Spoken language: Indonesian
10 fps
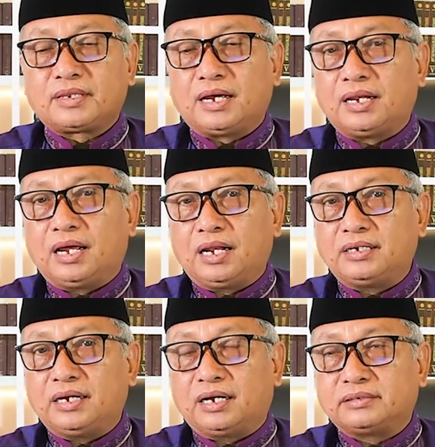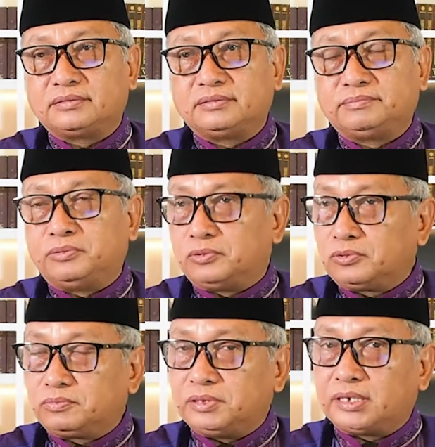hal-hal yang buruk
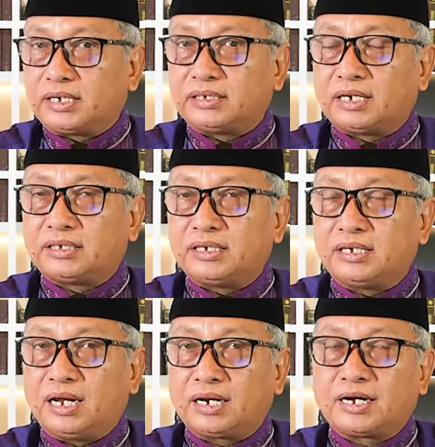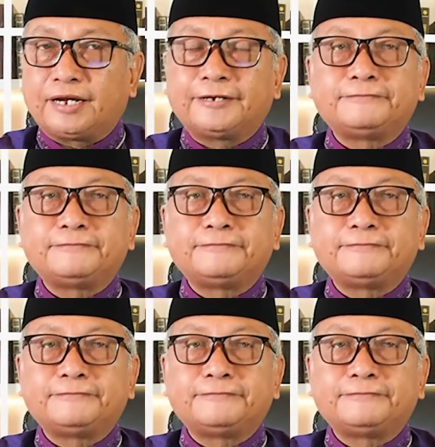bisa kita tinggalkan.